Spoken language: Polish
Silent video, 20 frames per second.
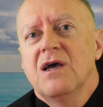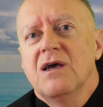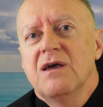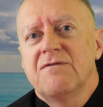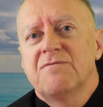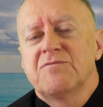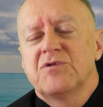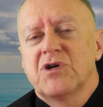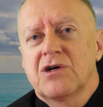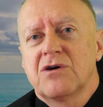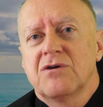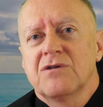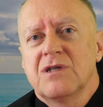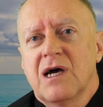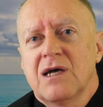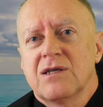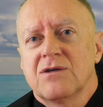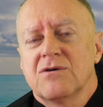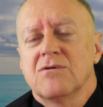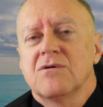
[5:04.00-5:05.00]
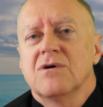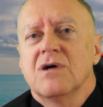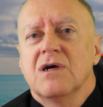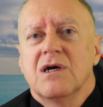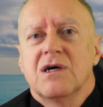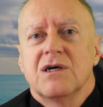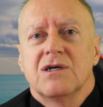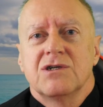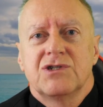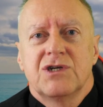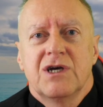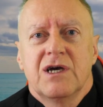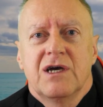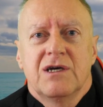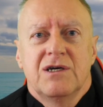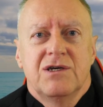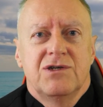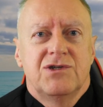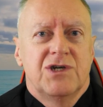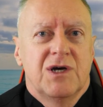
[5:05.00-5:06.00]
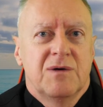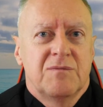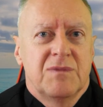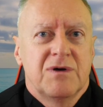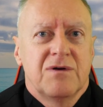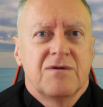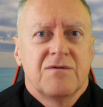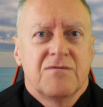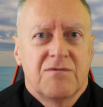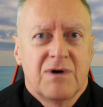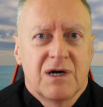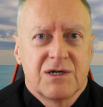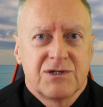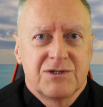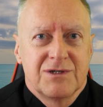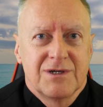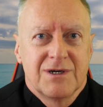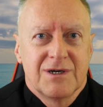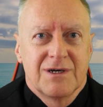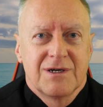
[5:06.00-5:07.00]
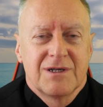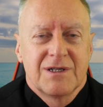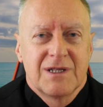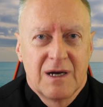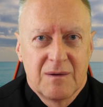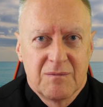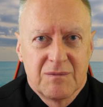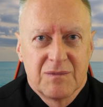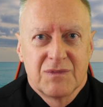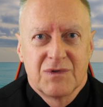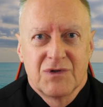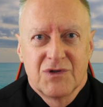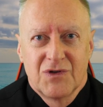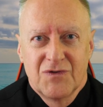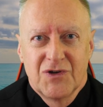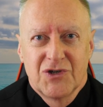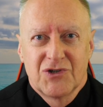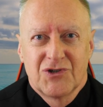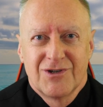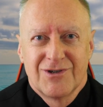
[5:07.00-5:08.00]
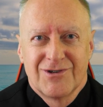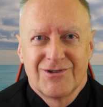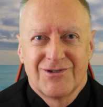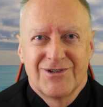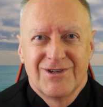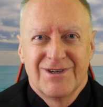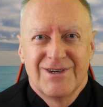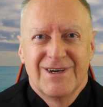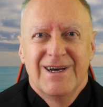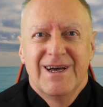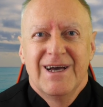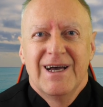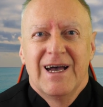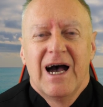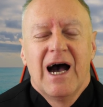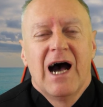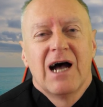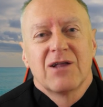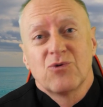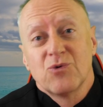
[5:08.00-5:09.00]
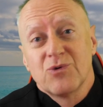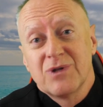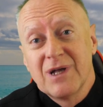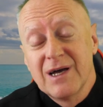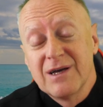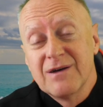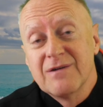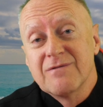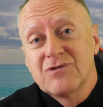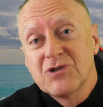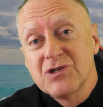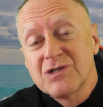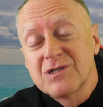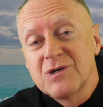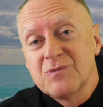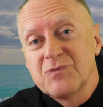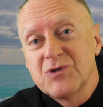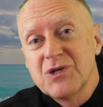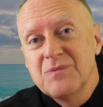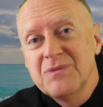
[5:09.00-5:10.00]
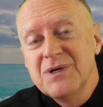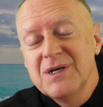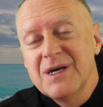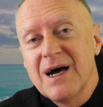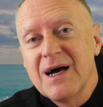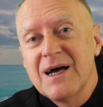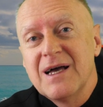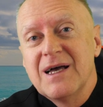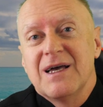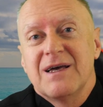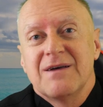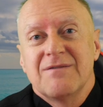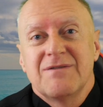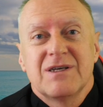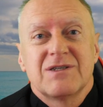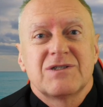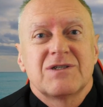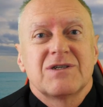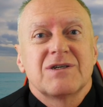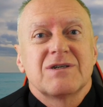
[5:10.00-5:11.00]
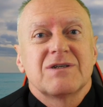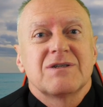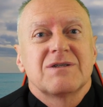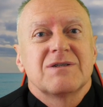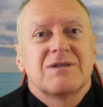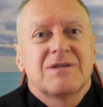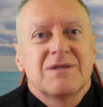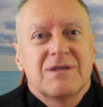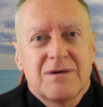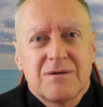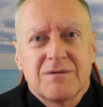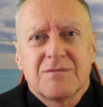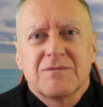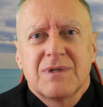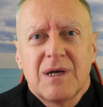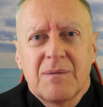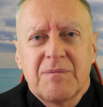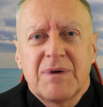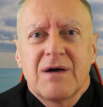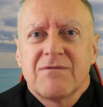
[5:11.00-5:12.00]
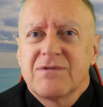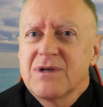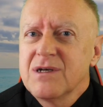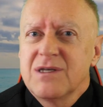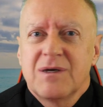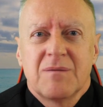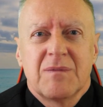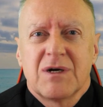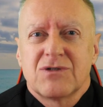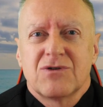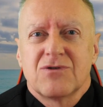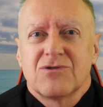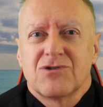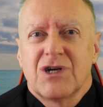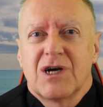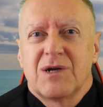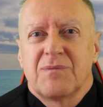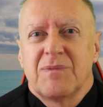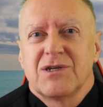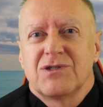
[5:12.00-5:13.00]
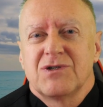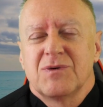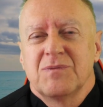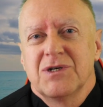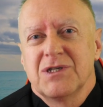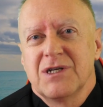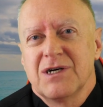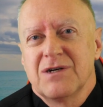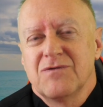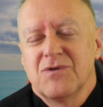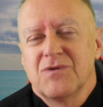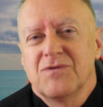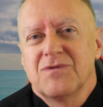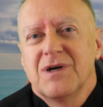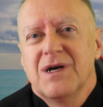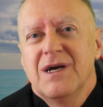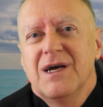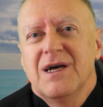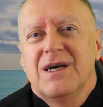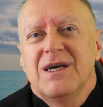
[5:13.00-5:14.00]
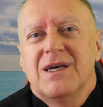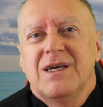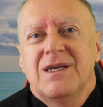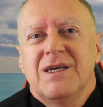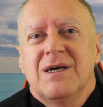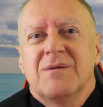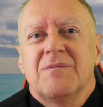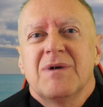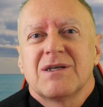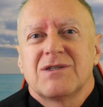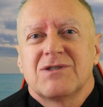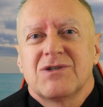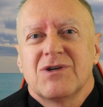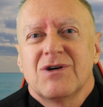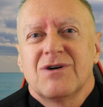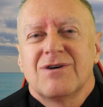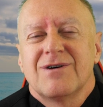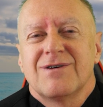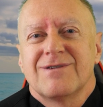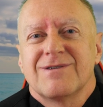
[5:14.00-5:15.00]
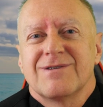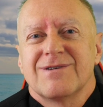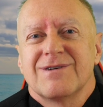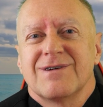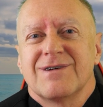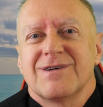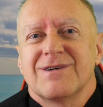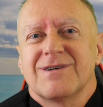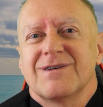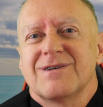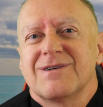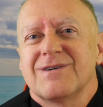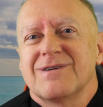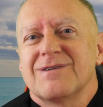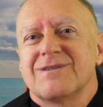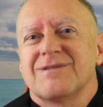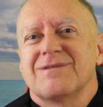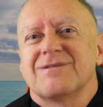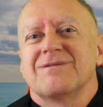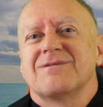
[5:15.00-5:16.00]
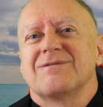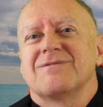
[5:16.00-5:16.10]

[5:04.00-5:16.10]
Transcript: i w przekonaniu, że idziemy właśnie tam, do wieczności. A tutaj wszystko przemija, więc no, naprawdę nie ma co szarpać sobie nerwów i nie ma co y,